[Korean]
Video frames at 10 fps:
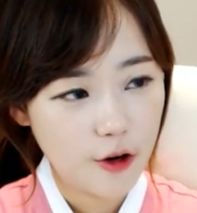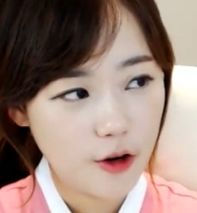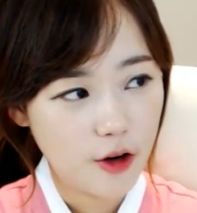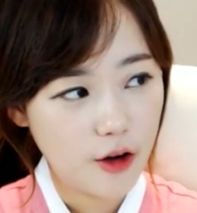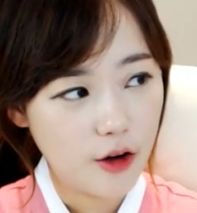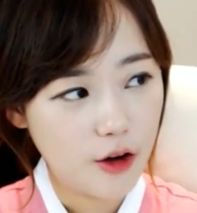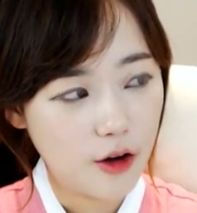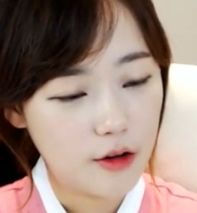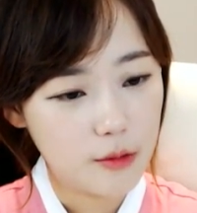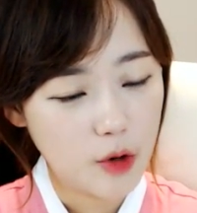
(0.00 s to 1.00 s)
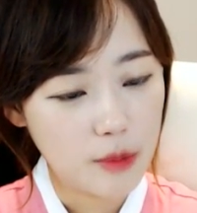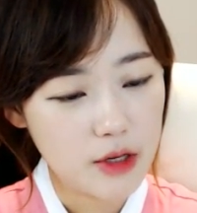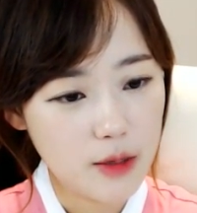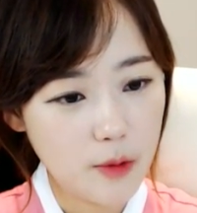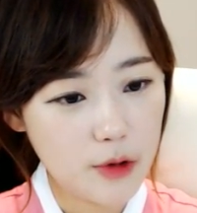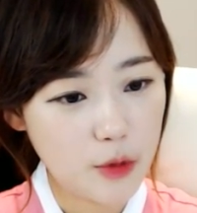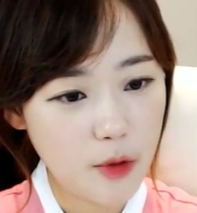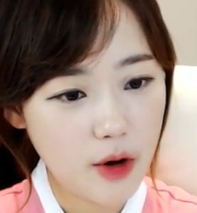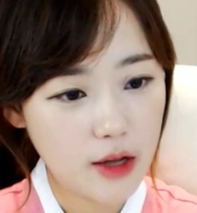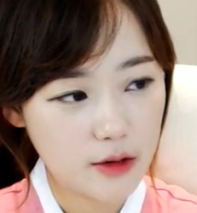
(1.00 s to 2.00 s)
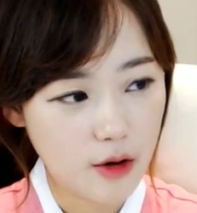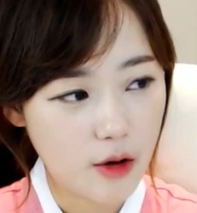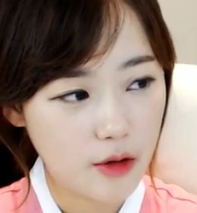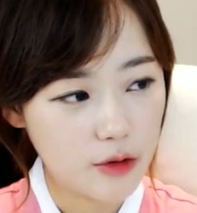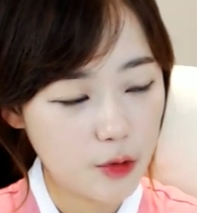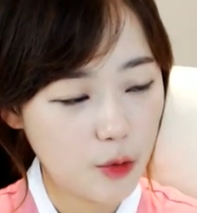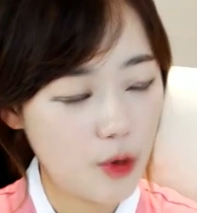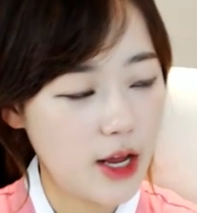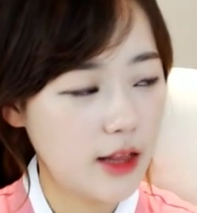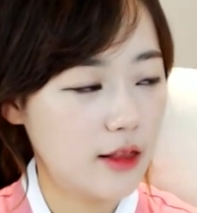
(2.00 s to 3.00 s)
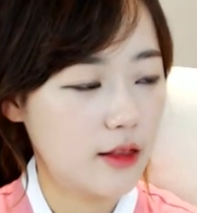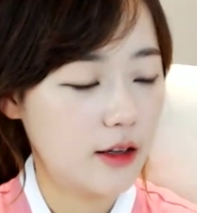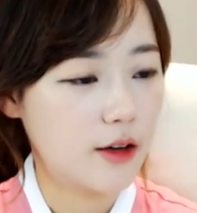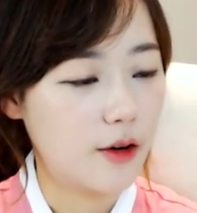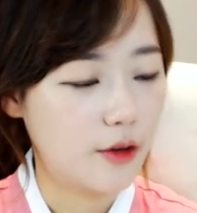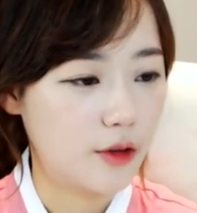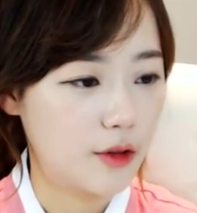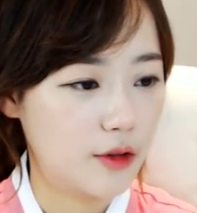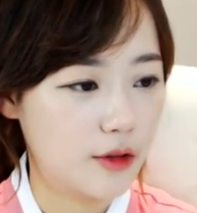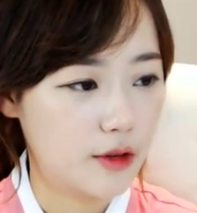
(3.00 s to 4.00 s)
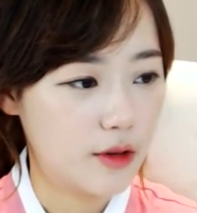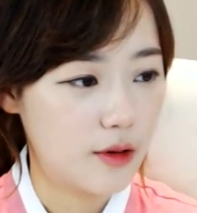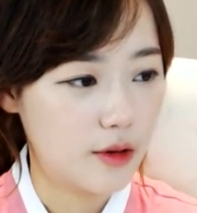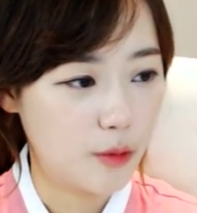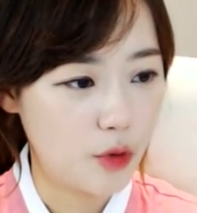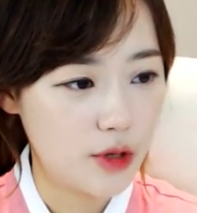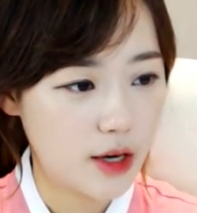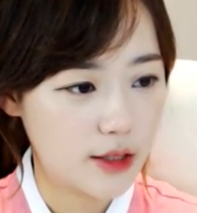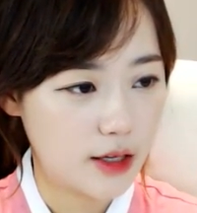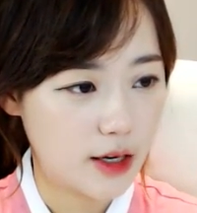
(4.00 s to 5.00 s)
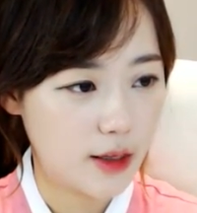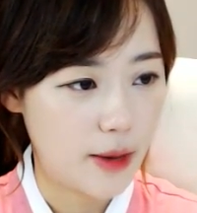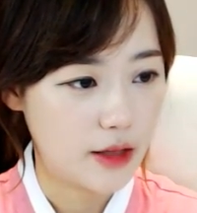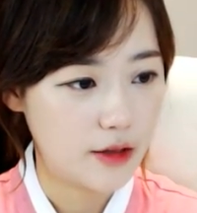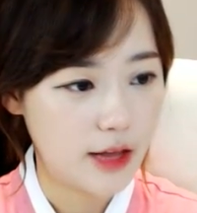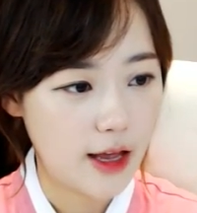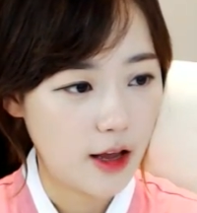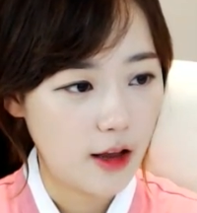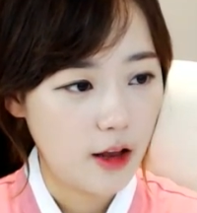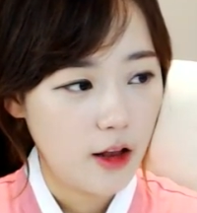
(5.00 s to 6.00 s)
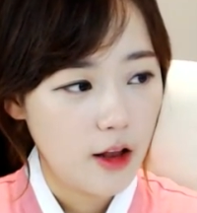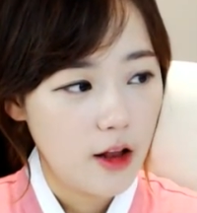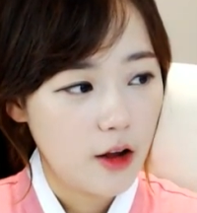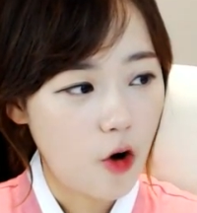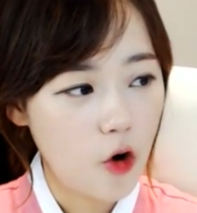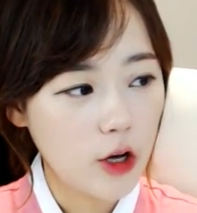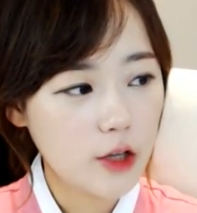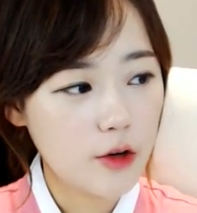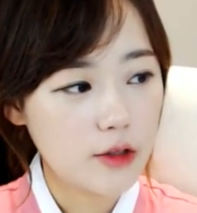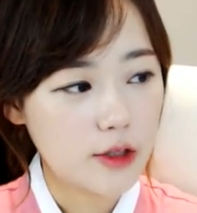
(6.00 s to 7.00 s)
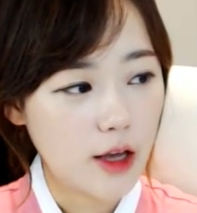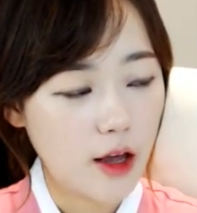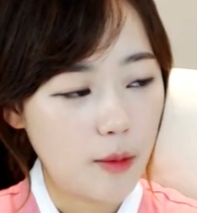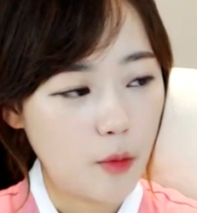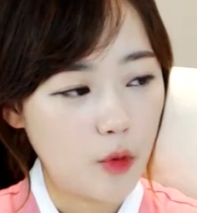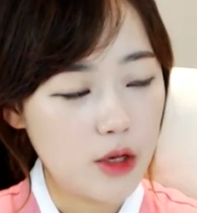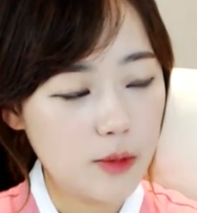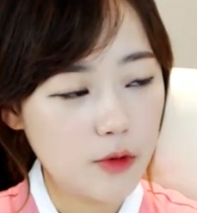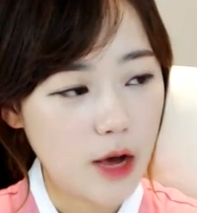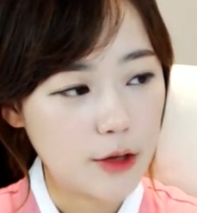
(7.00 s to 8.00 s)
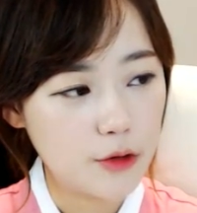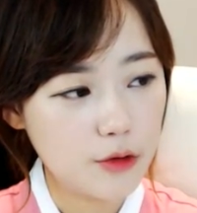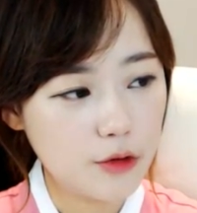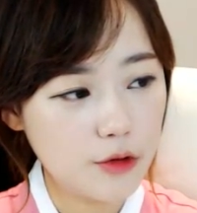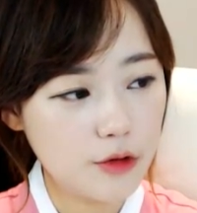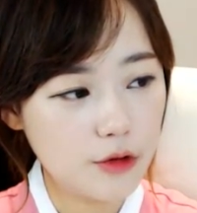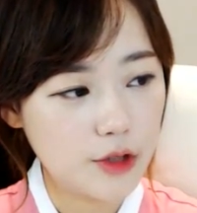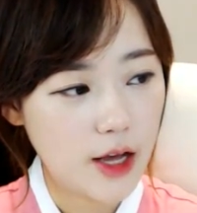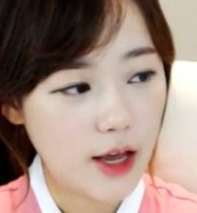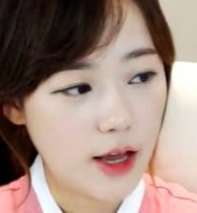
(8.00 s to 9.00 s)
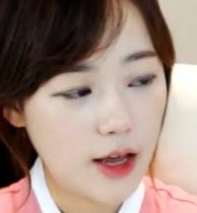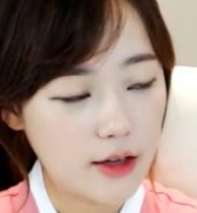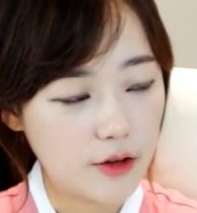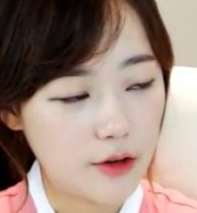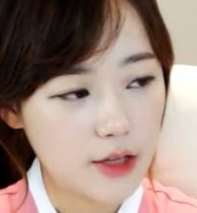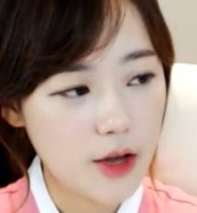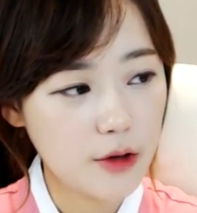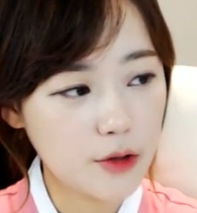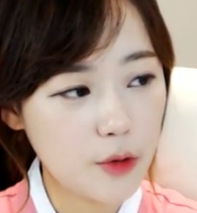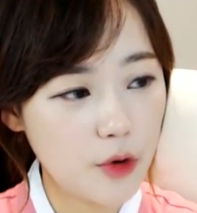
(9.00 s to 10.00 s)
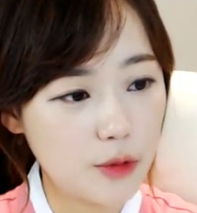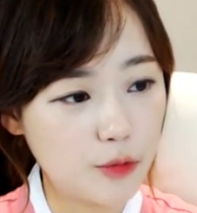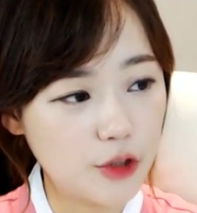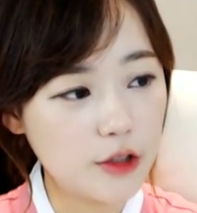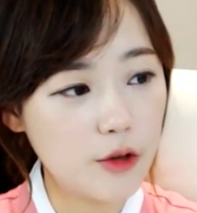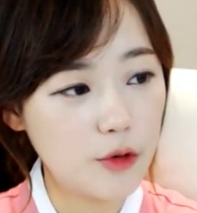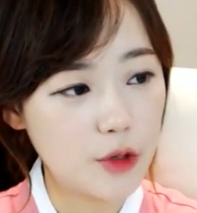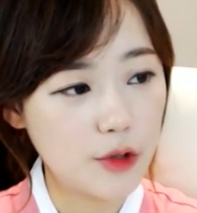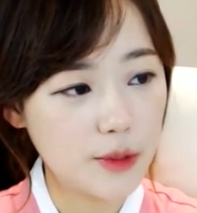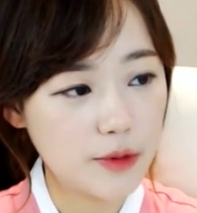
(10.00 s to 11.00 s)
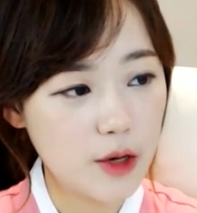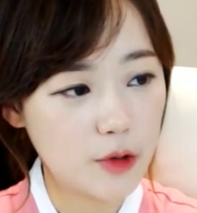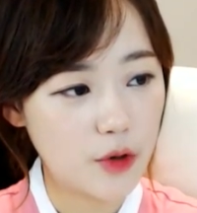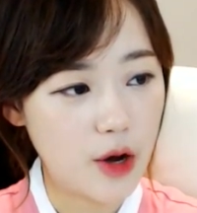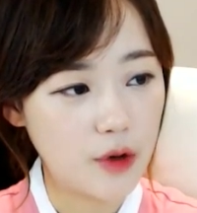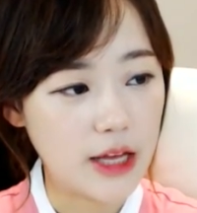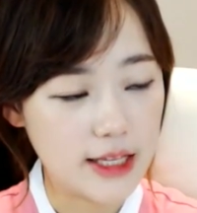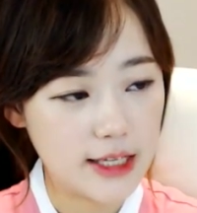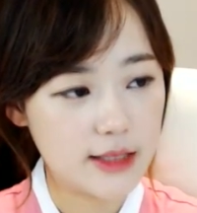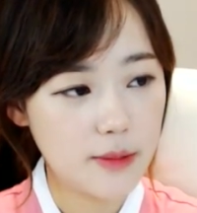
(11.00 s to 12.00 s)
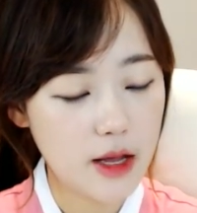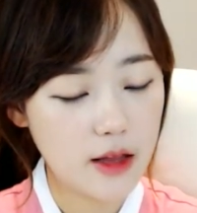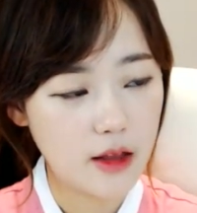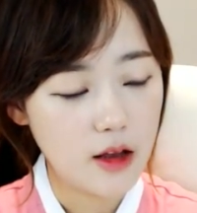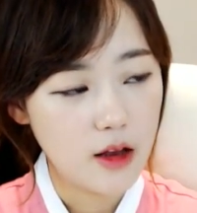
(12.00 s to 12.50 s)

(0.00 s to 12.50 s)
어, 뭐 아무튼 일본의 유명한 그런 초콜릿 그런 것들은 모리나가 제가 할 많은데 거기서 이제 뭐 일부러 안중근 의사의 그런 사형 선고일을 묻히려고 2월 14일로 정한 건 아니겠지만